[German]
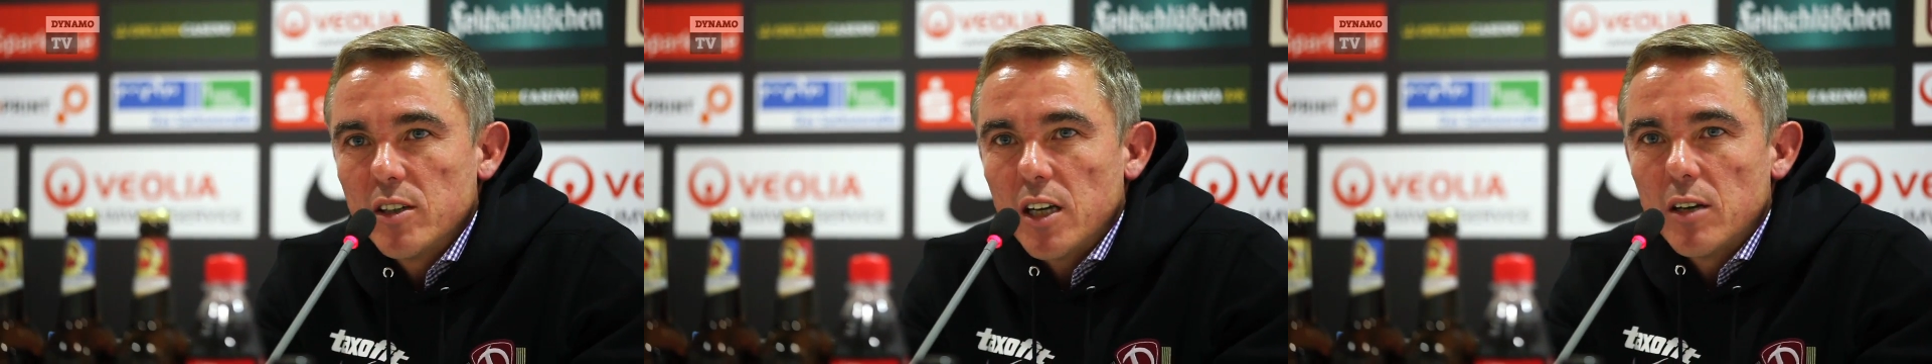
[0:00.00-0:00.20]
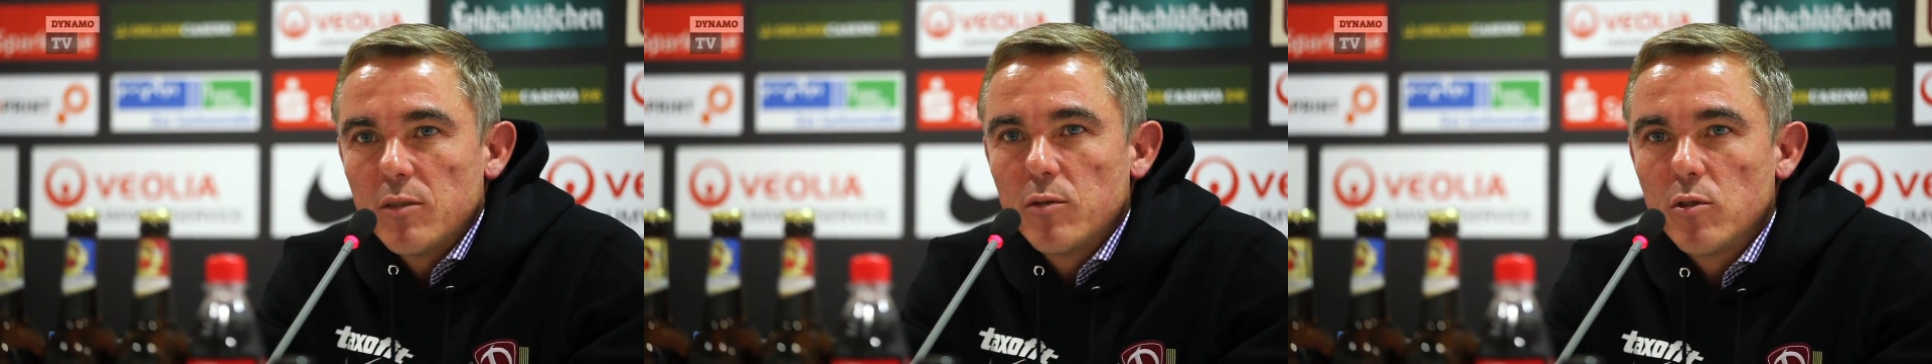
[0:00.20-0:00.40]

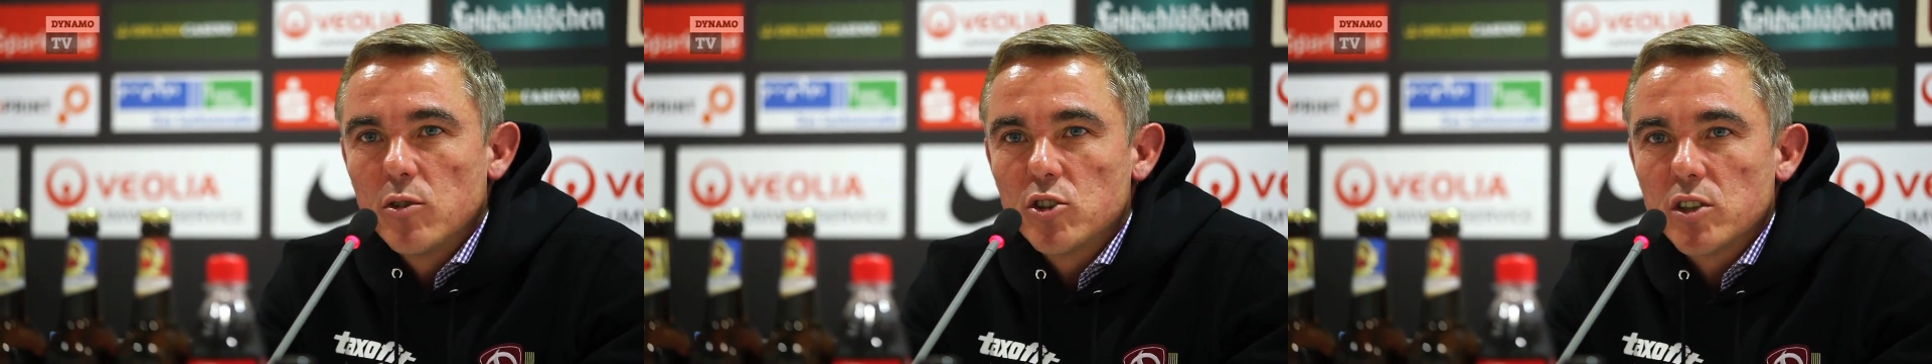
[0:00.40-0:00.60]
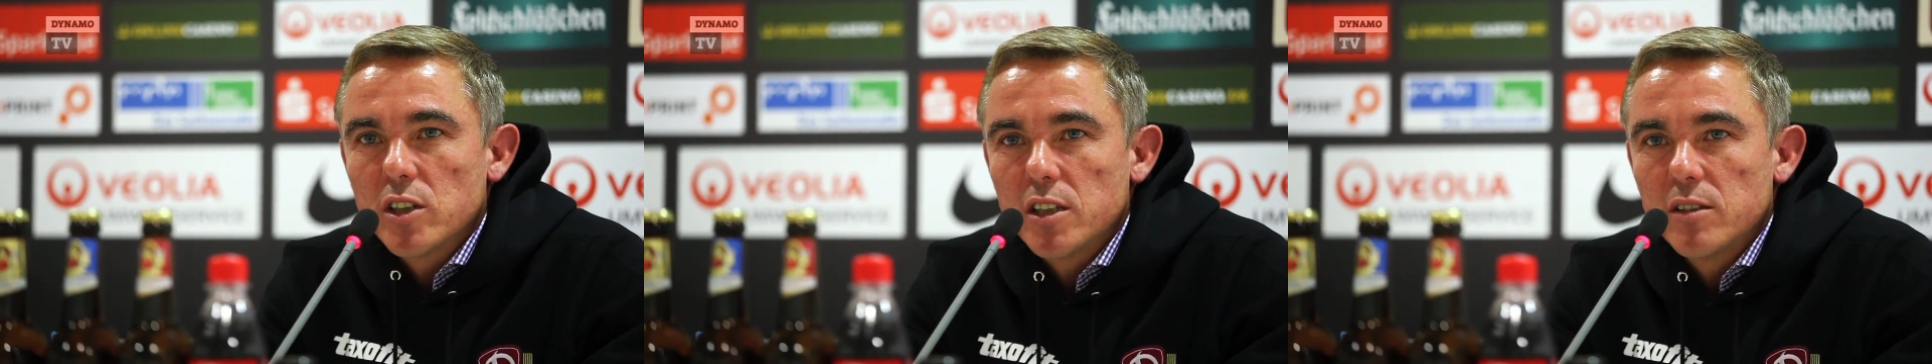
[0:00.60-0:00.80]
in
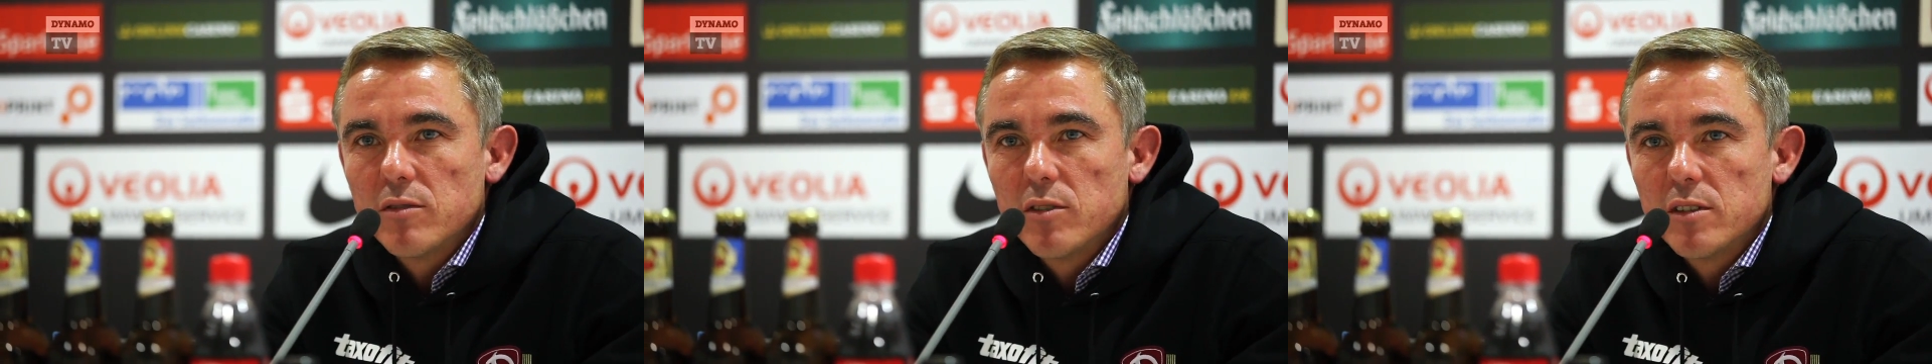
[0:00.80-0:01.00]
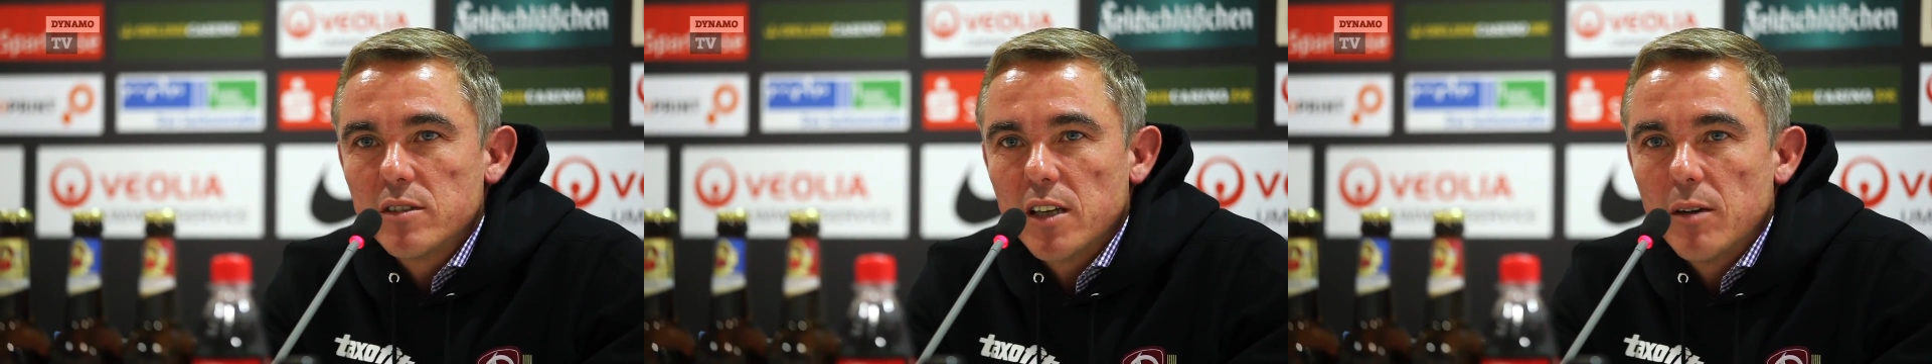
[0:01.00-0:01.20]
Anführungsstrichen
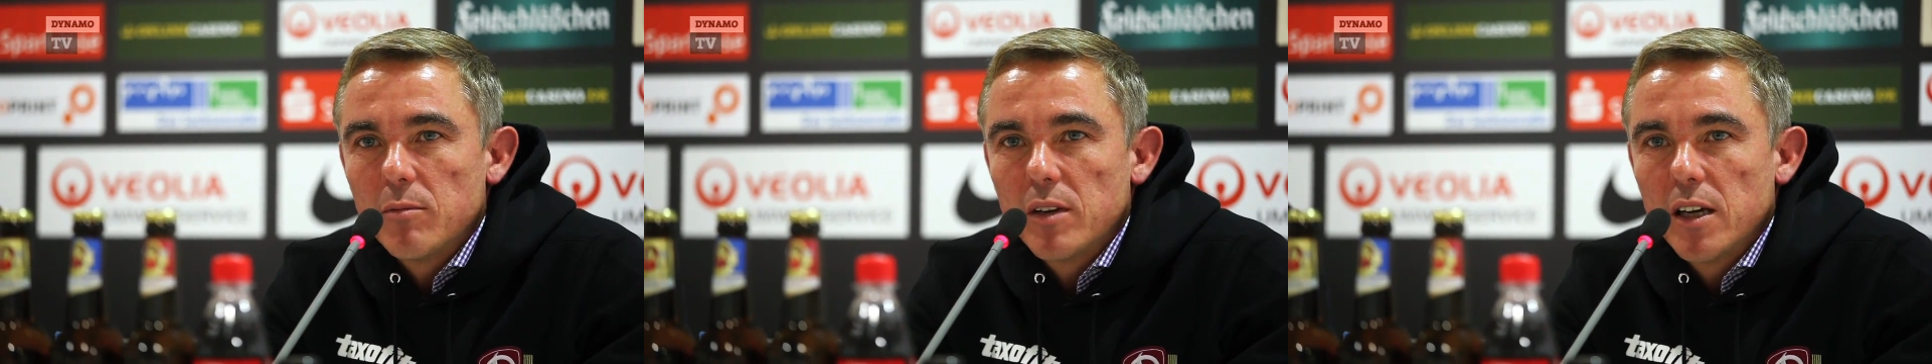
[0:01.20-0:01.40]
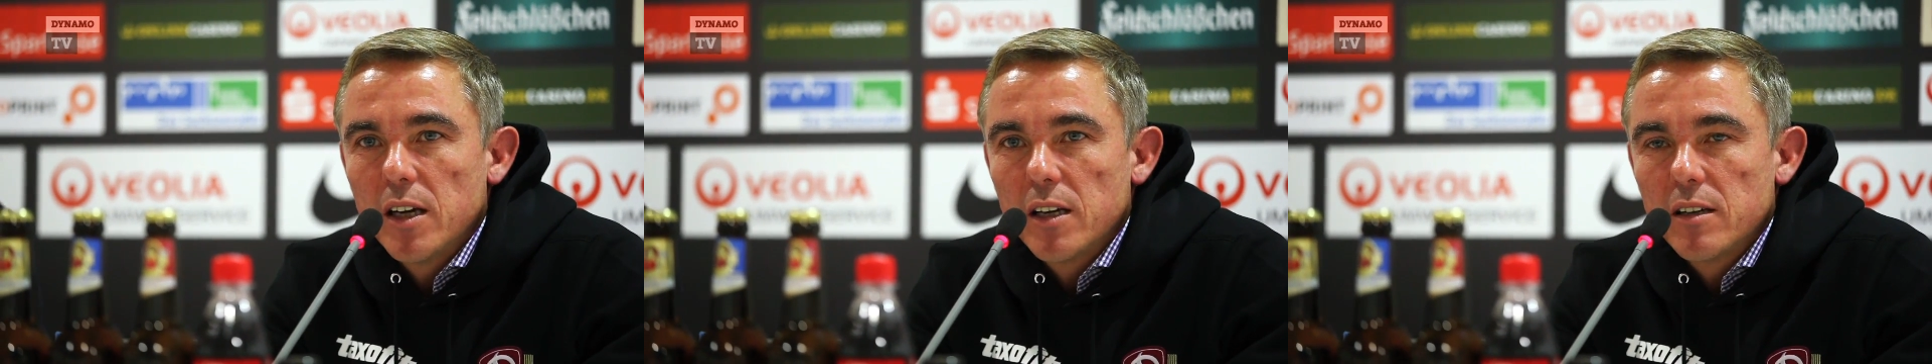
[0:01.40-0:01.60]
von
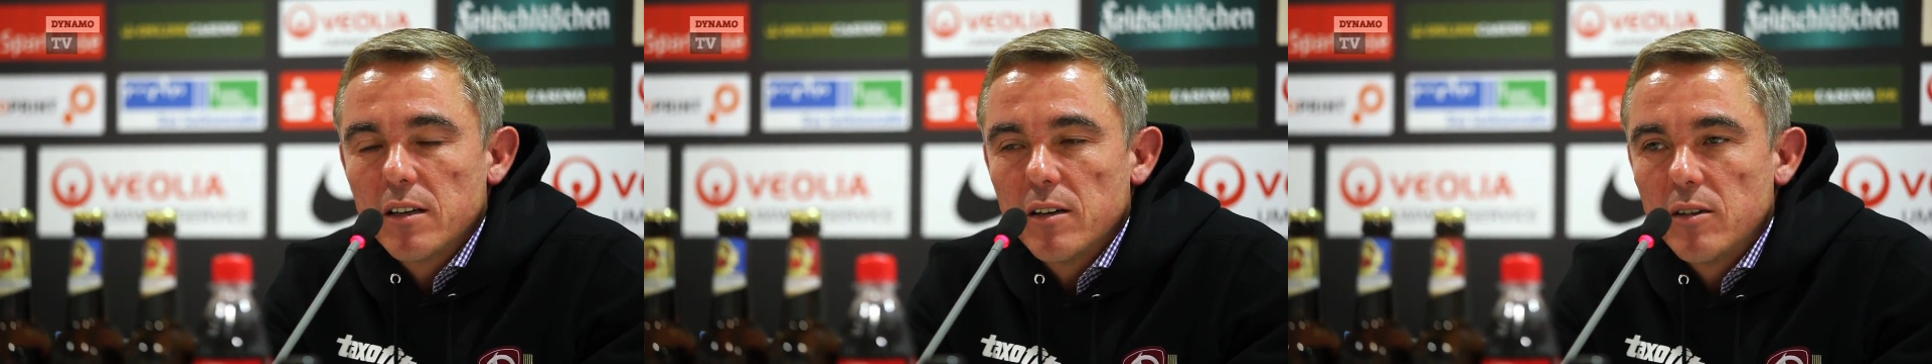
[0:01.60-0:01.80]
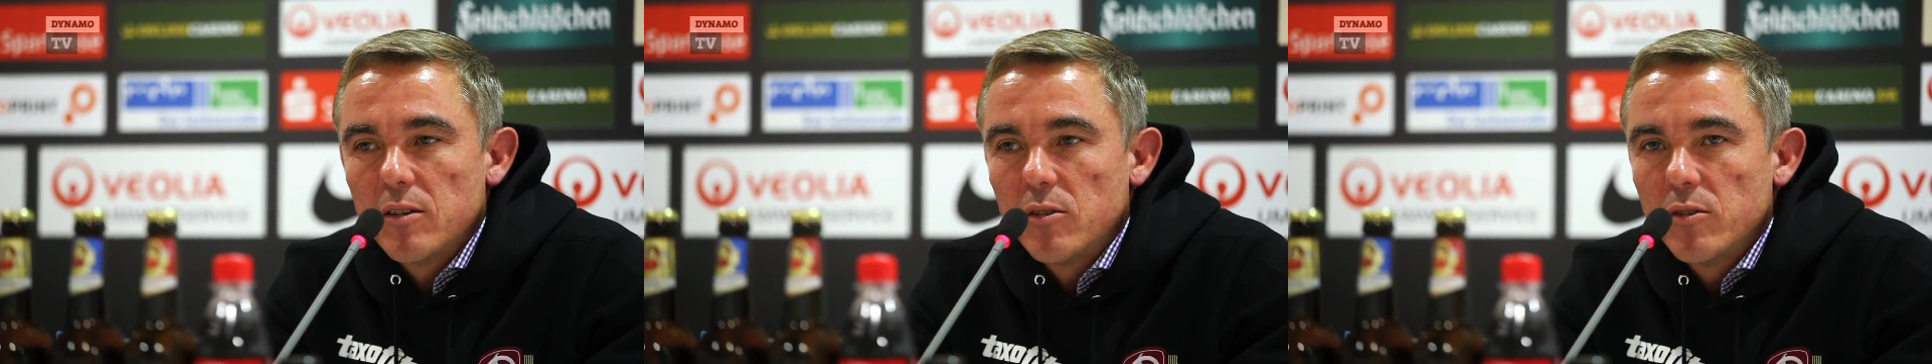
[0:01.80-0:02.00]
seinem
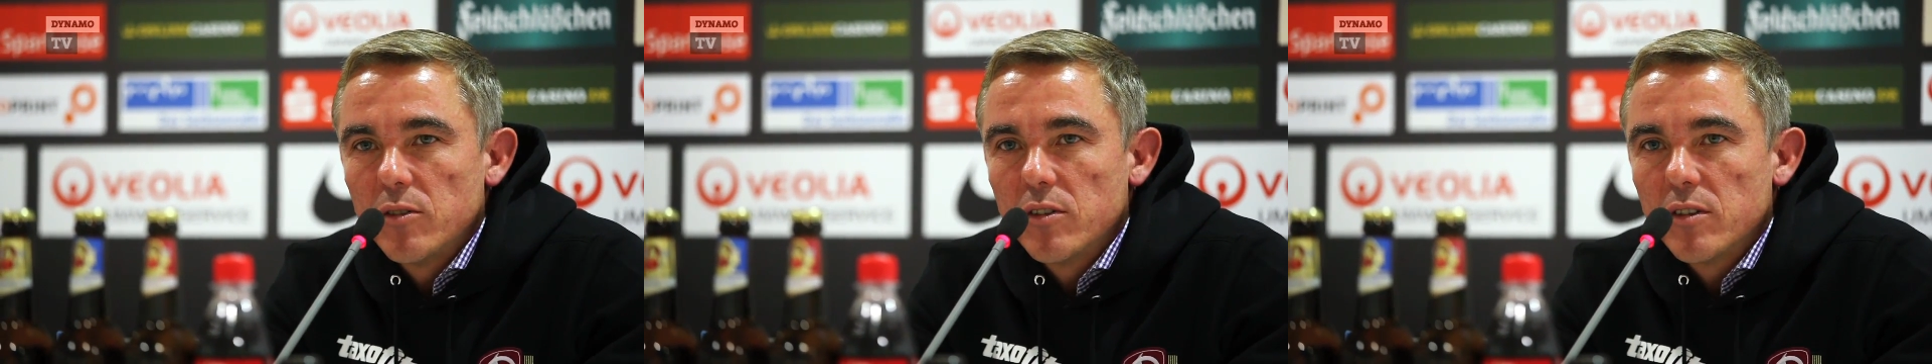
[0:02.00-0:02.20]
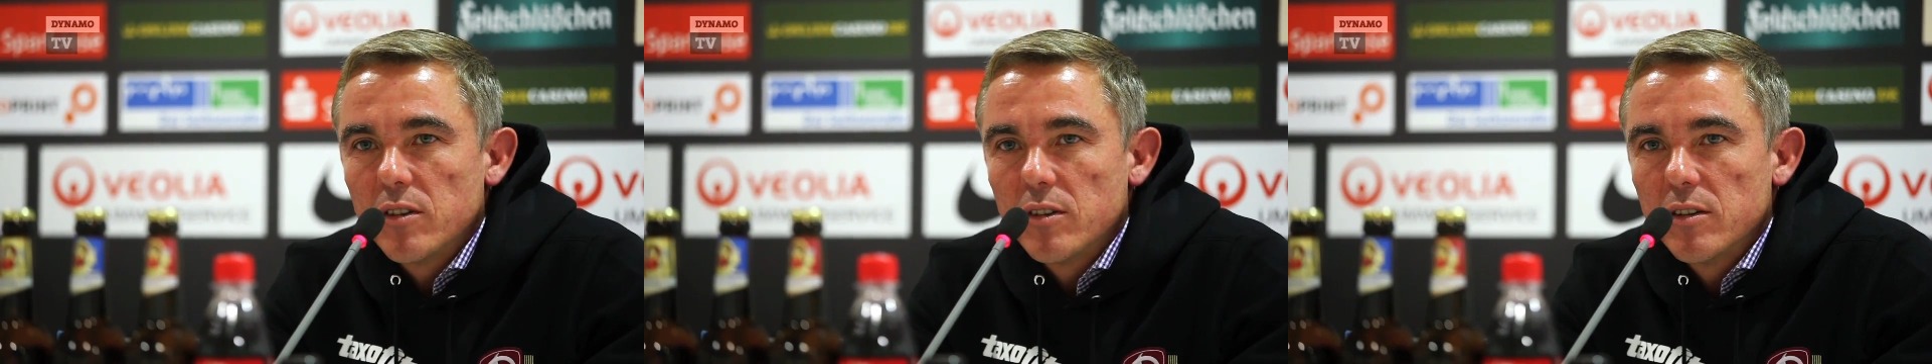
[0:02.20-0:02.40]
Gegner
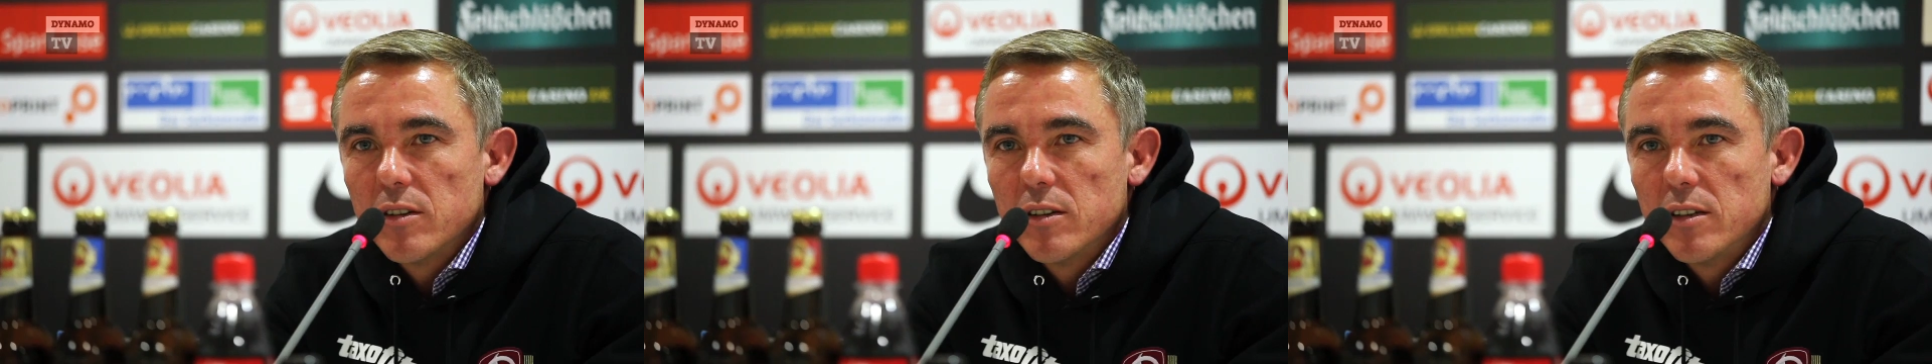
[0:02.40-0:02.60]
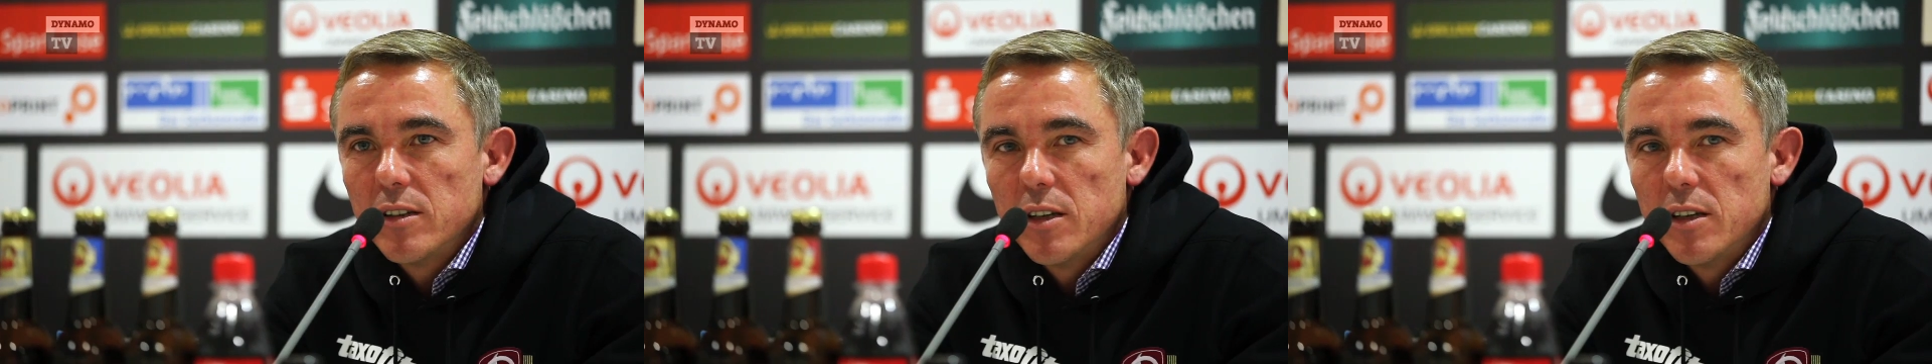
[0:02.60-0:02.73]
und äh, die,